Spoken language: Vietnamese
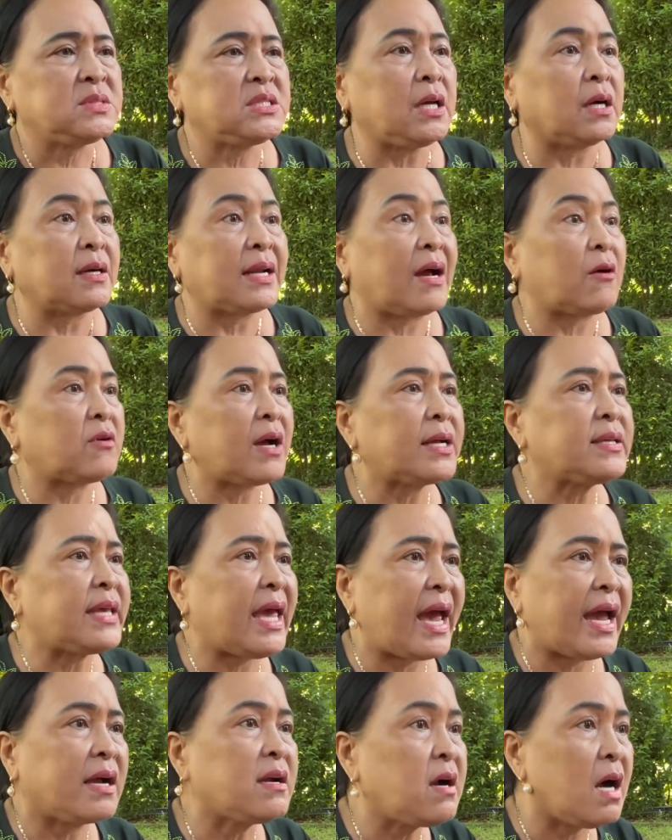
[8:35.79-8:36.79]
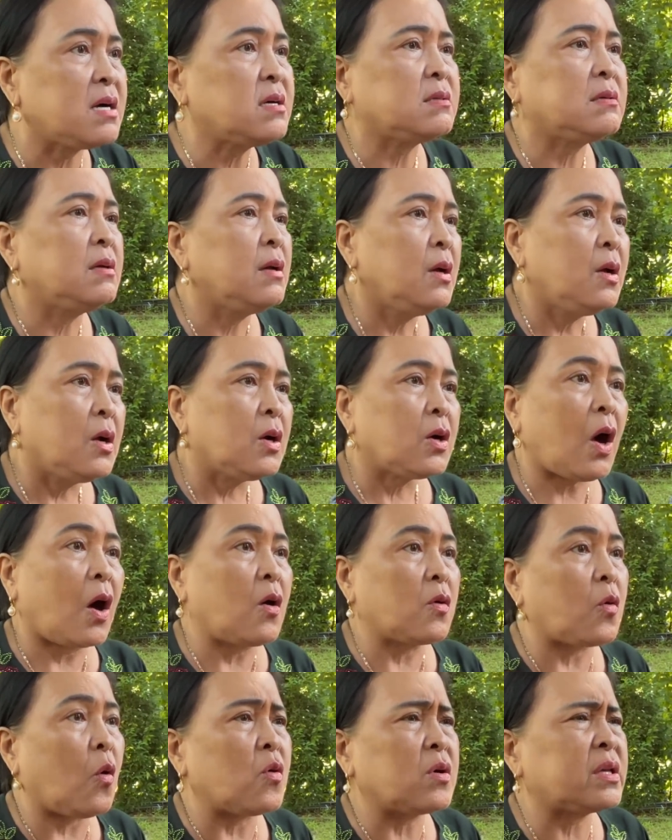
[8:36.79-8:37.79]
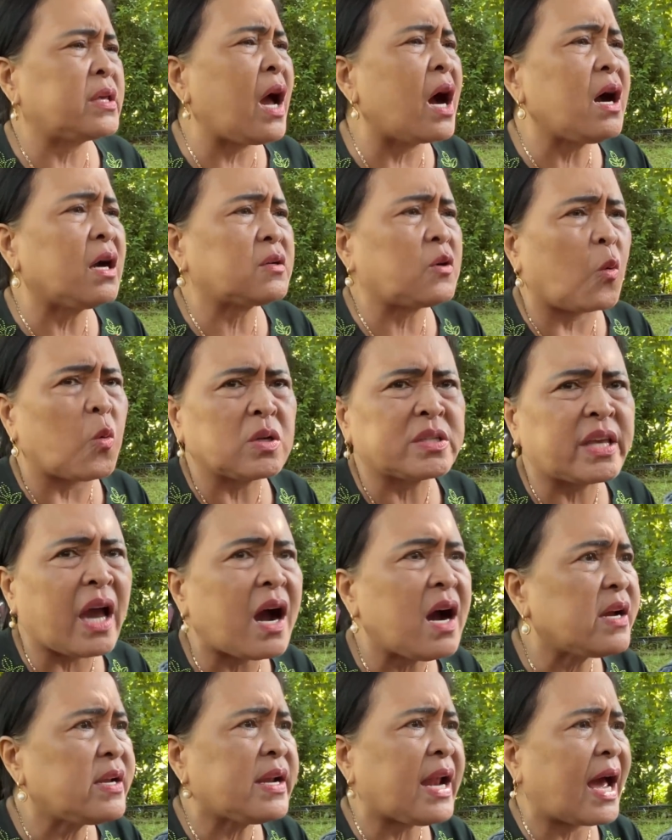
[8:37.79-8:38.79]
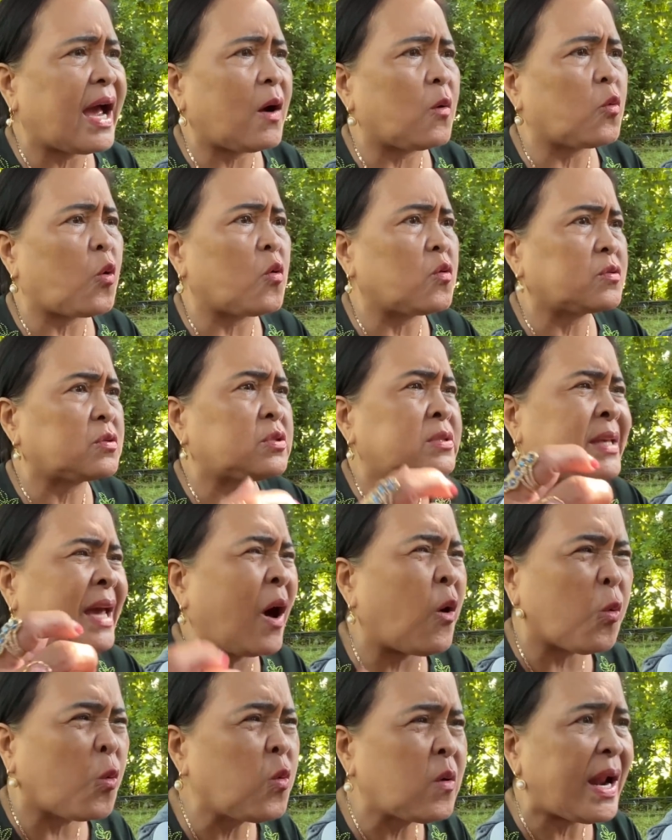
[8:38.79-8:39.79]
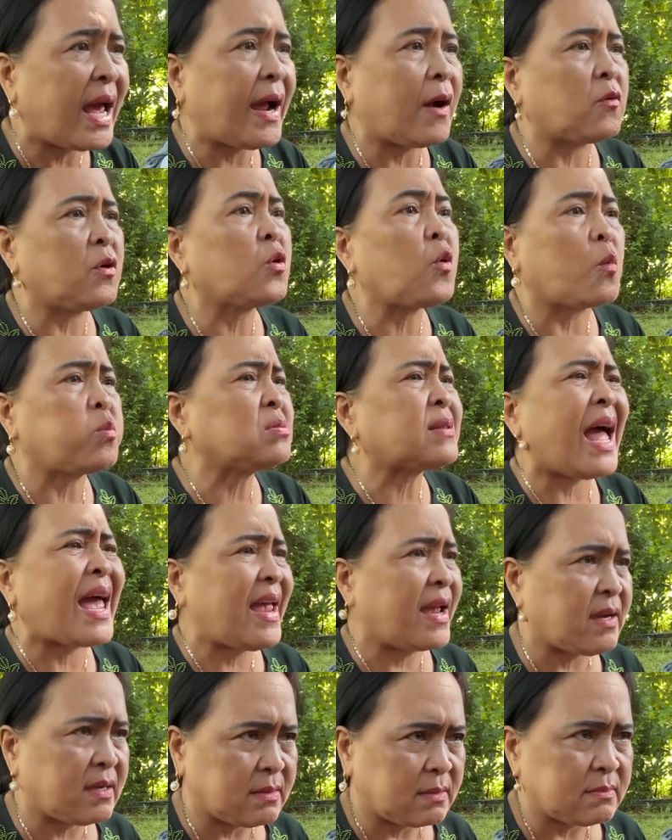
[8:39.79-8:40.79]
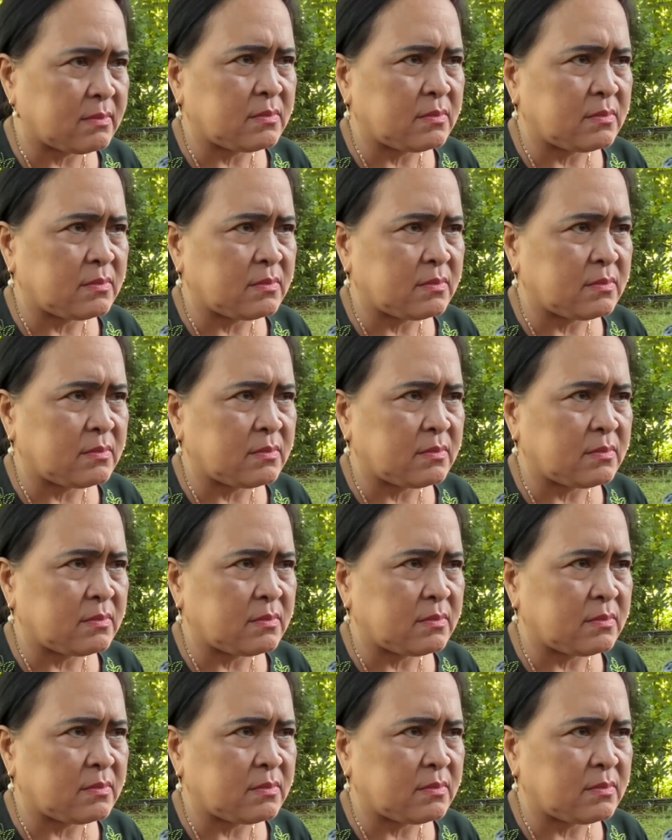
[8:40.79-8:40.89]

chừng nào khán giả ngưng còn cuộc dơ, cuộc chơi nào cuộc nhậu nào nó cũng tàn